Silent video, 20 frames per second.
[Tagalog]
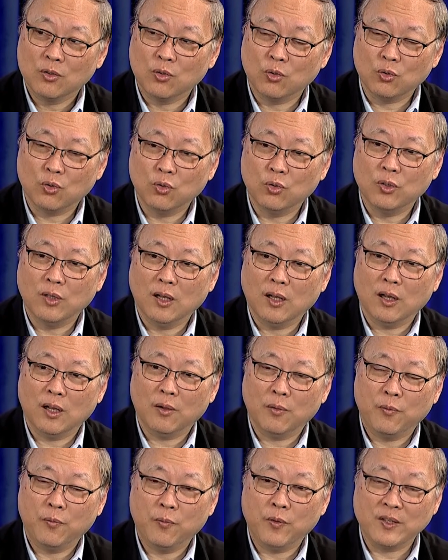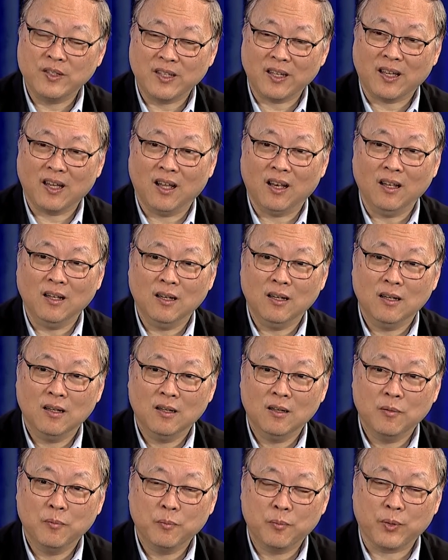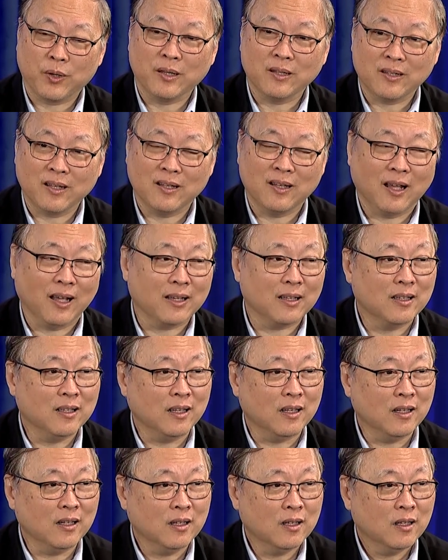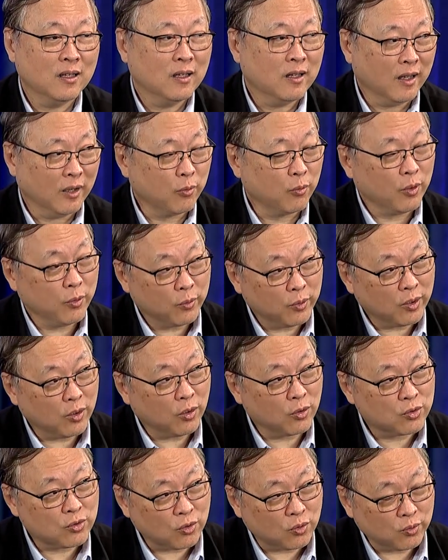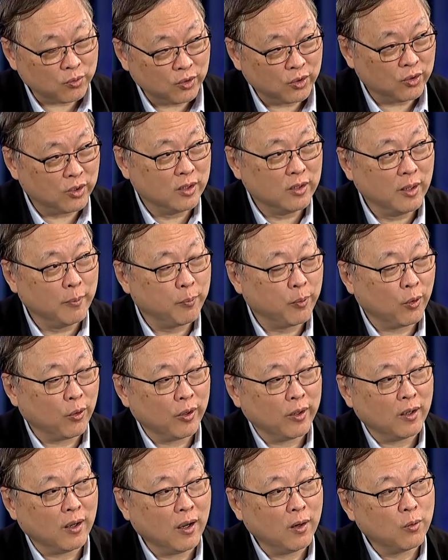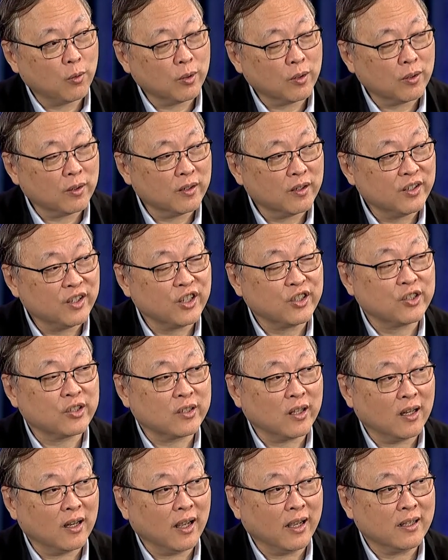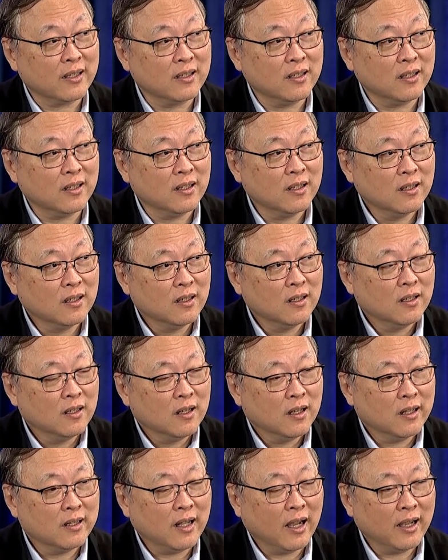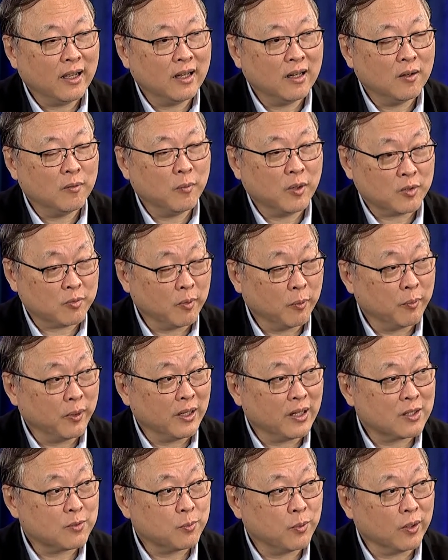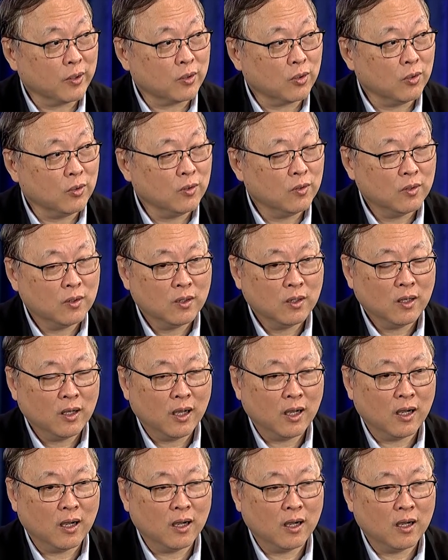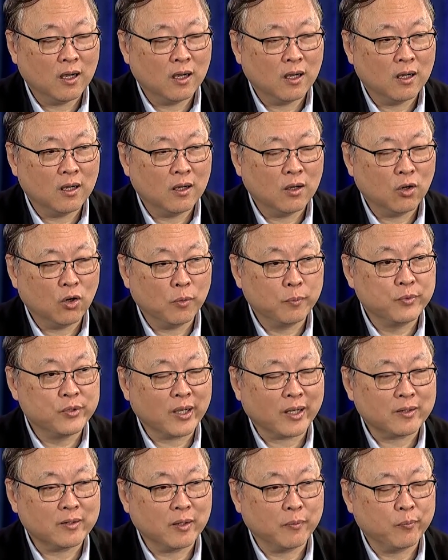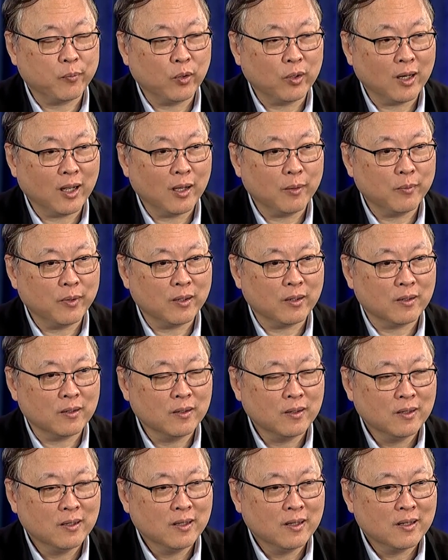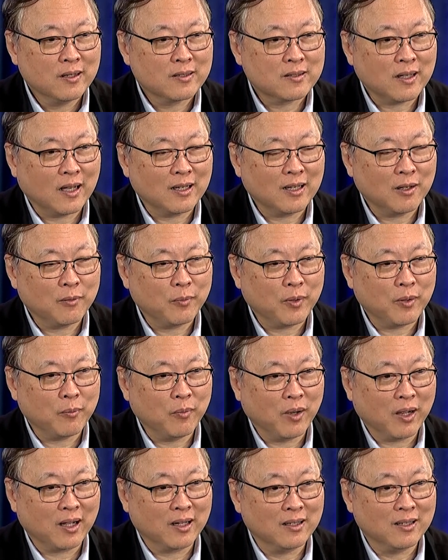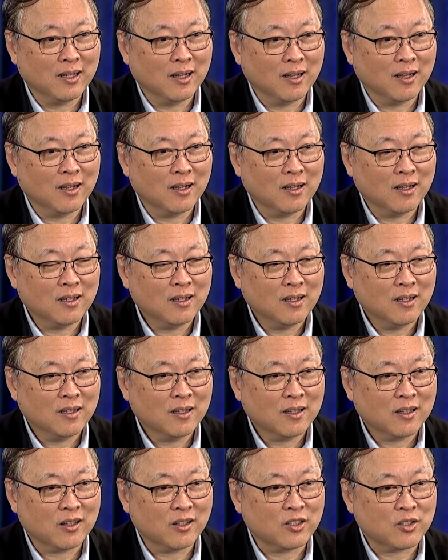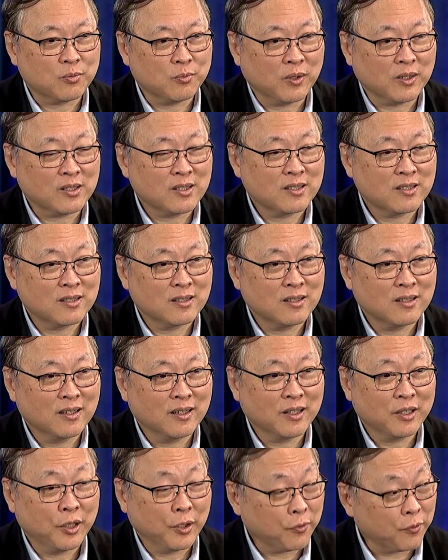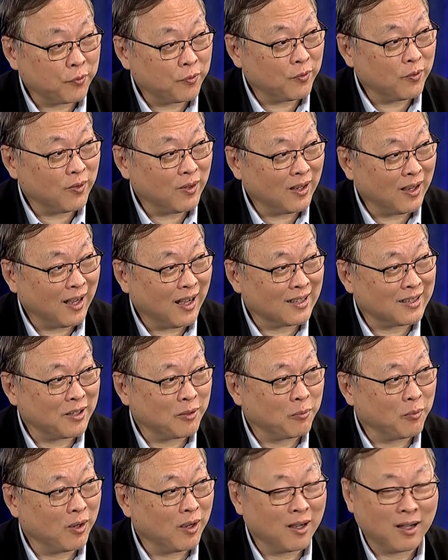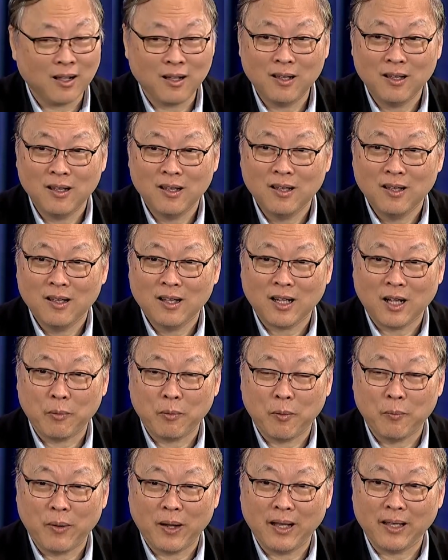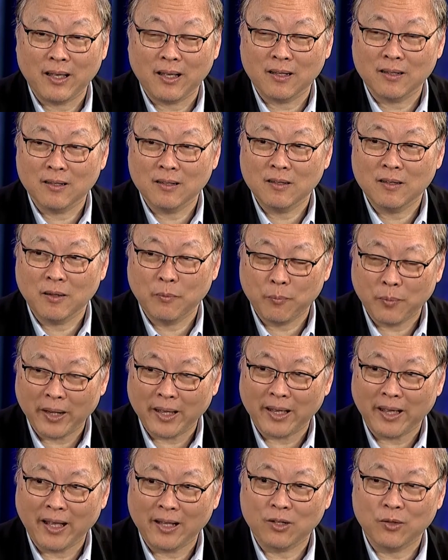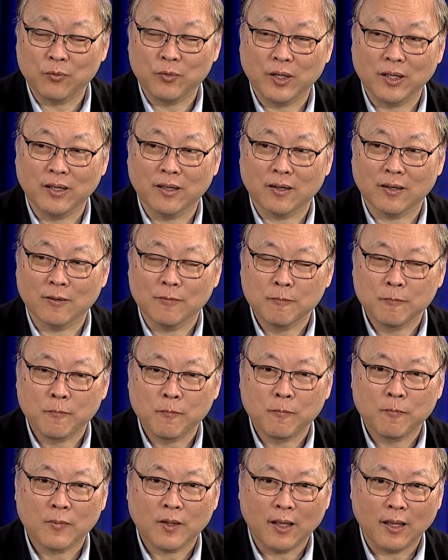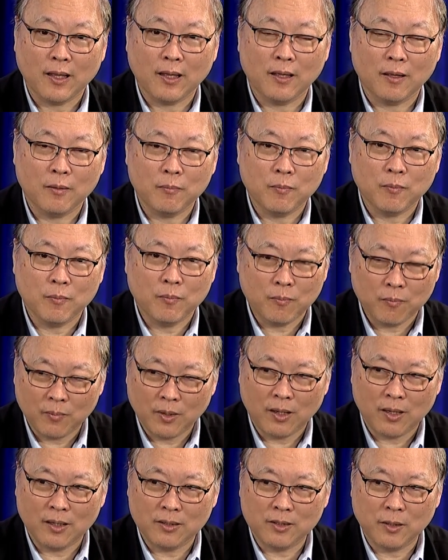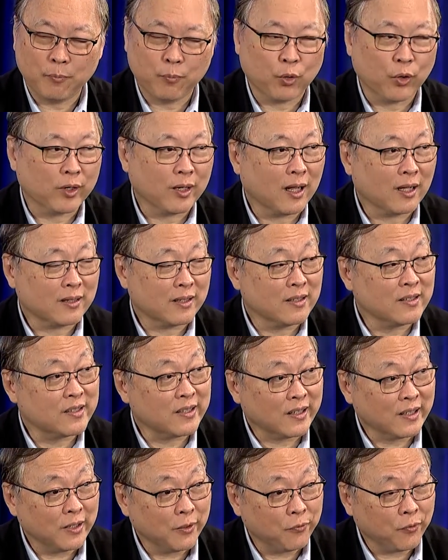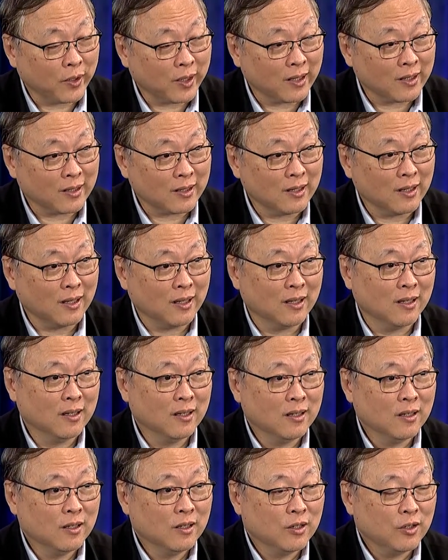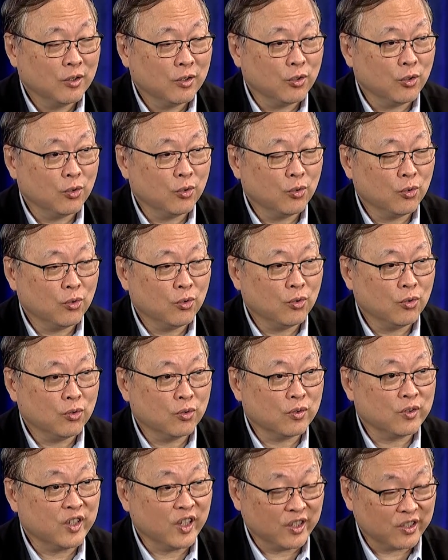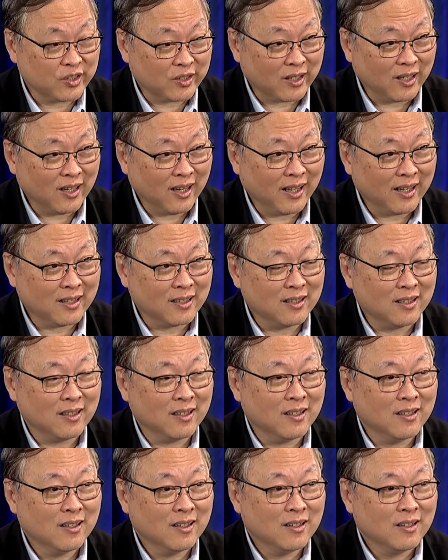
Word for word: to do the physical printed ID, eh, we will also deploy our digital ID dahil mas mabilis po ito. Ang objective po namin, sana may magandang Christmas gift ang ating mga kababayan the by end of the year eh ma-deploy natin significantly yung digital ID.